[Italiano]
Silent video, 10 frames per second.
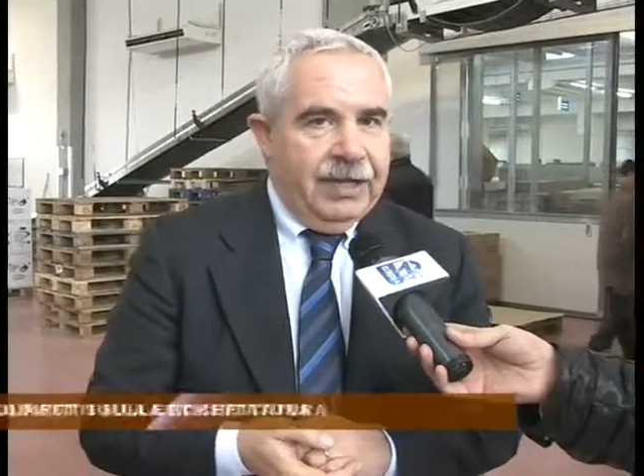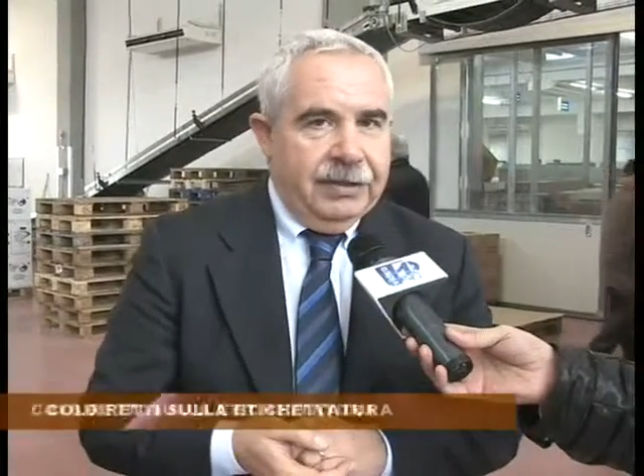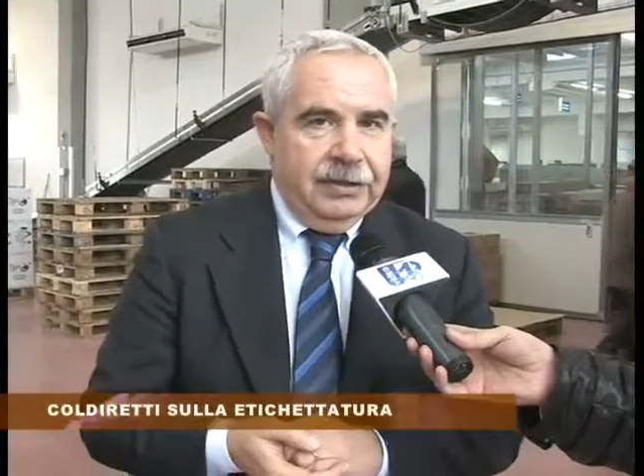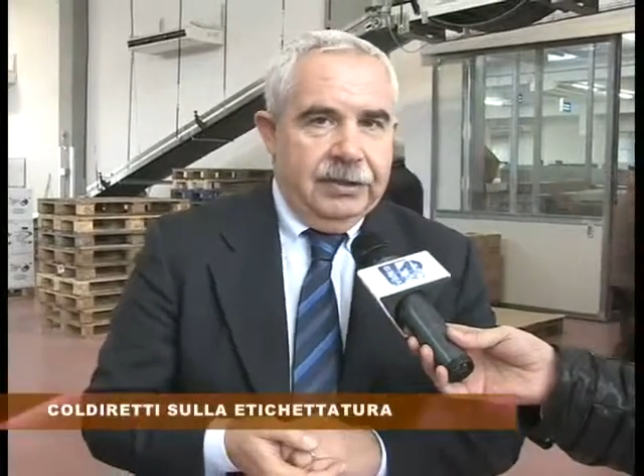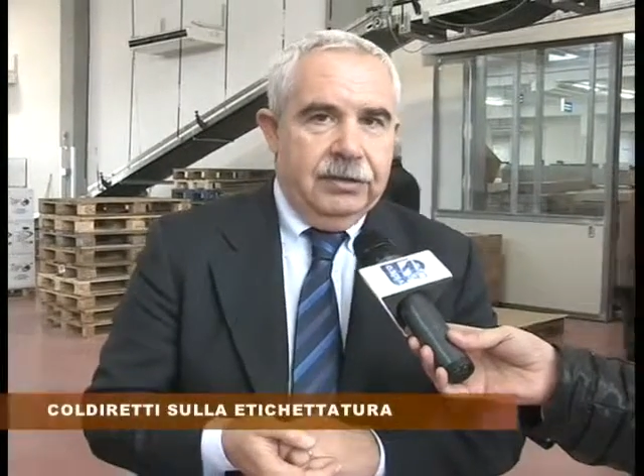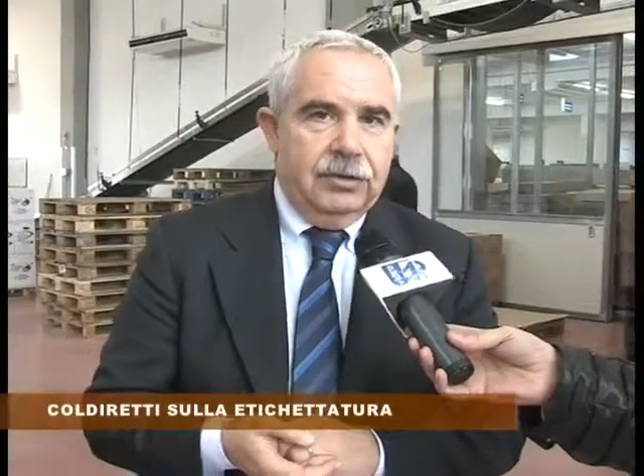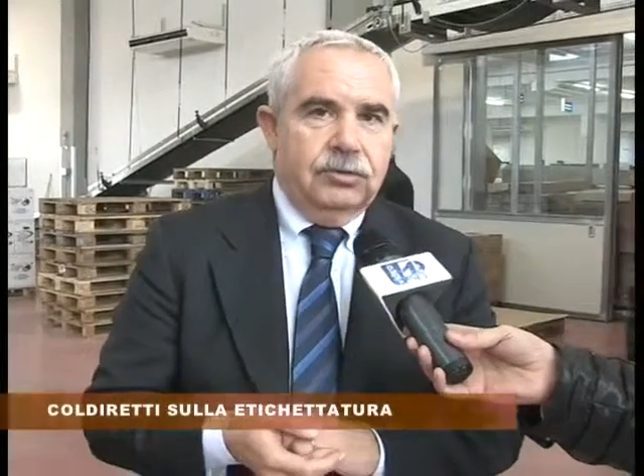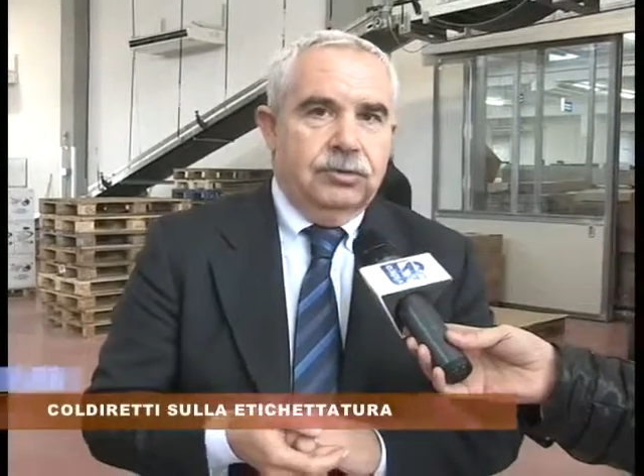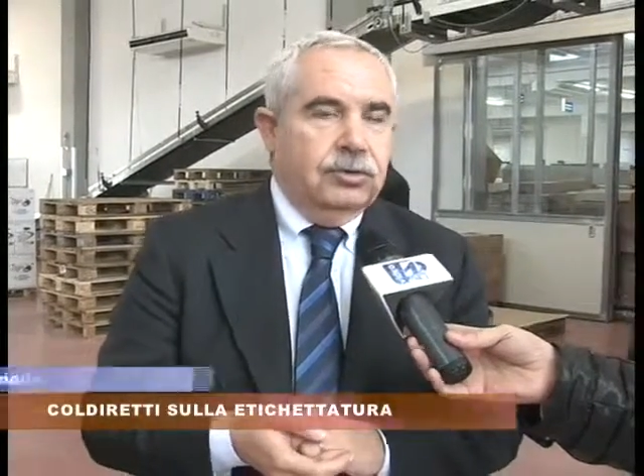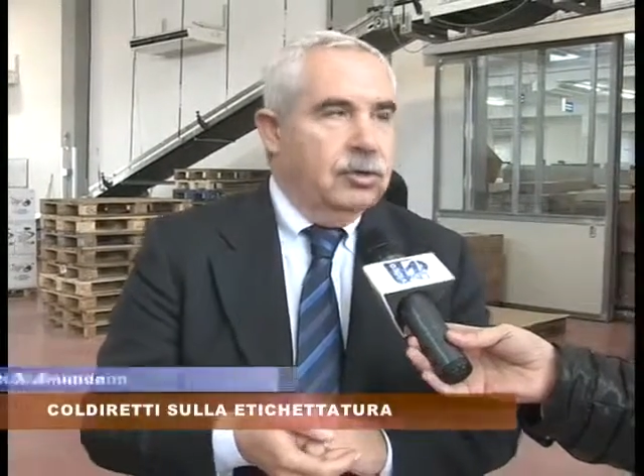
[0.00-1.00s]
nella sede
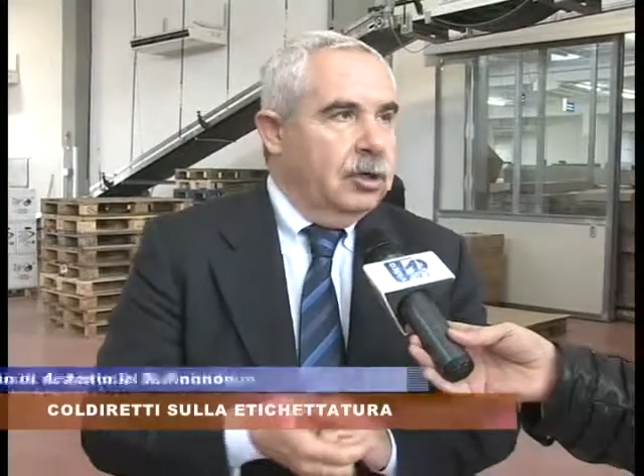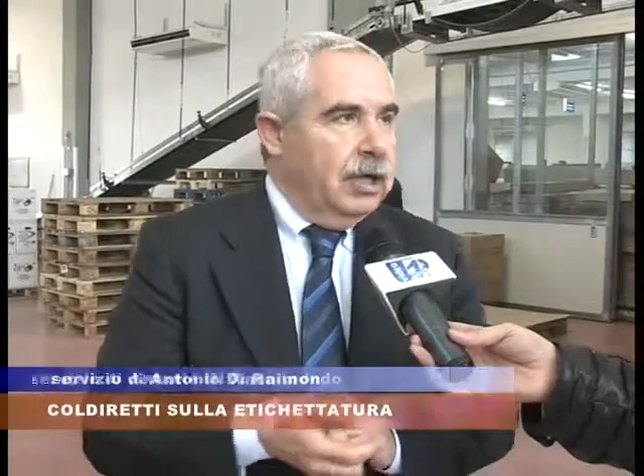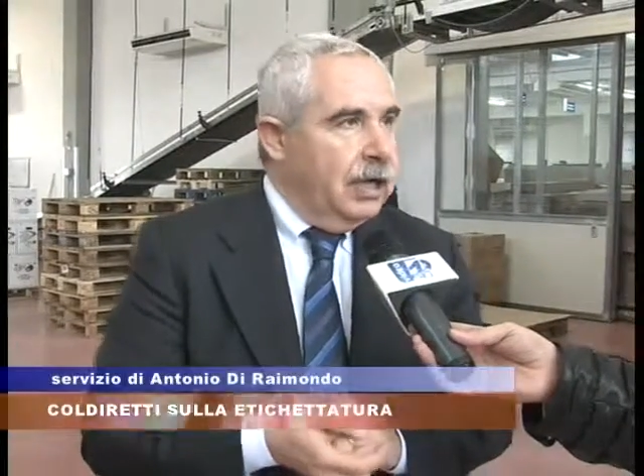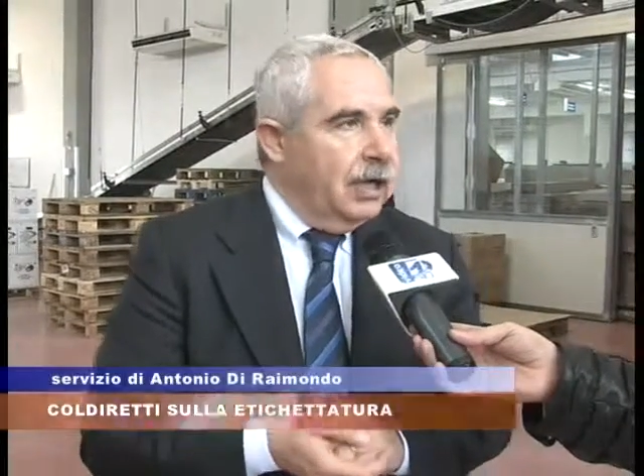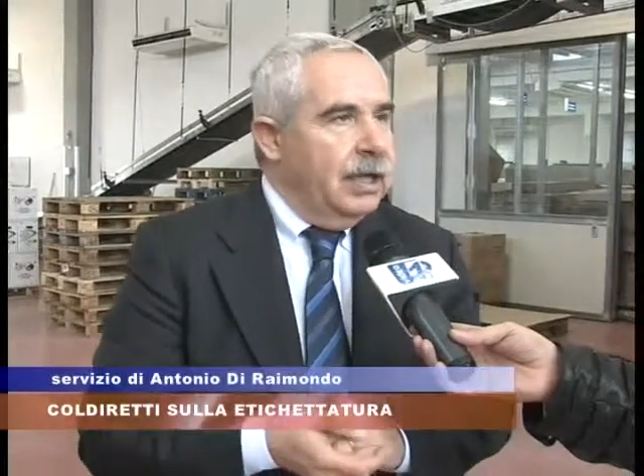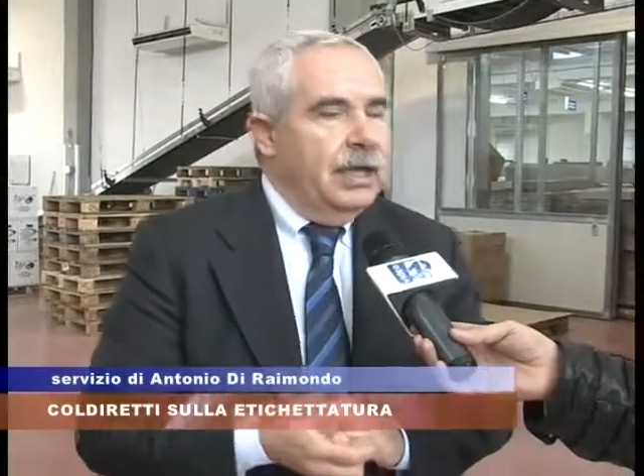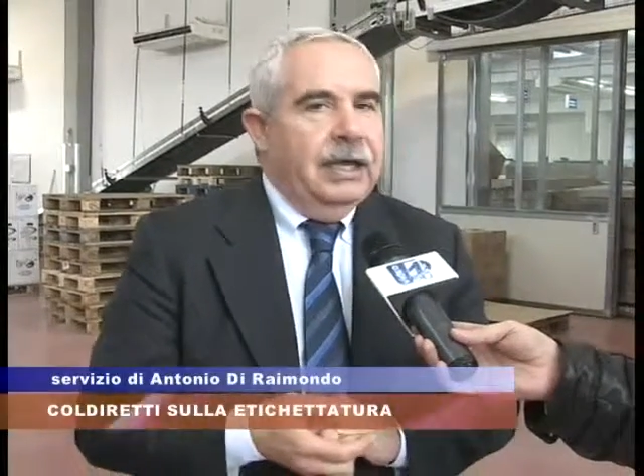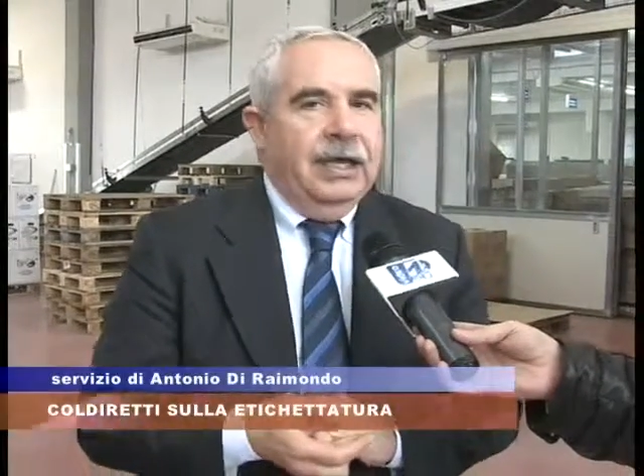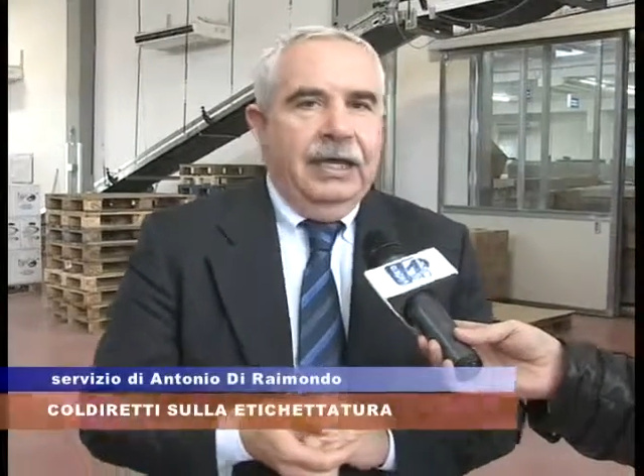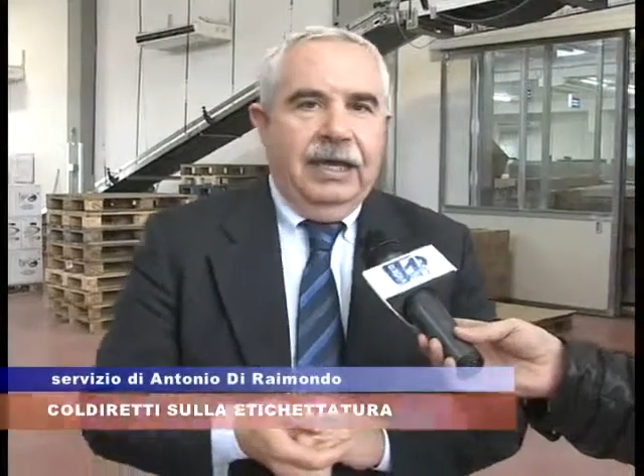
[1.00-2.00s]
zonale della
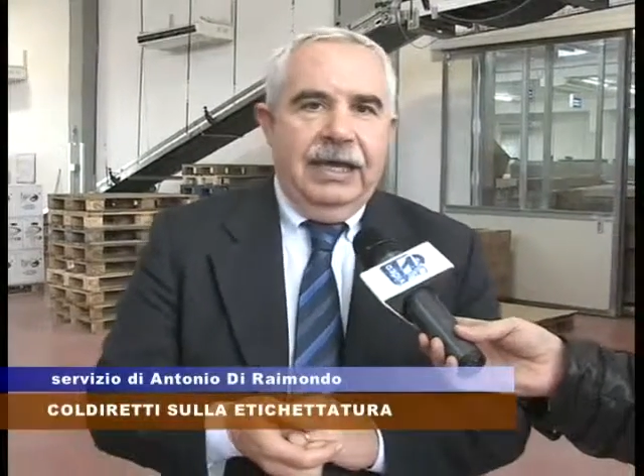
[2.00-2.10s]
Coldiretti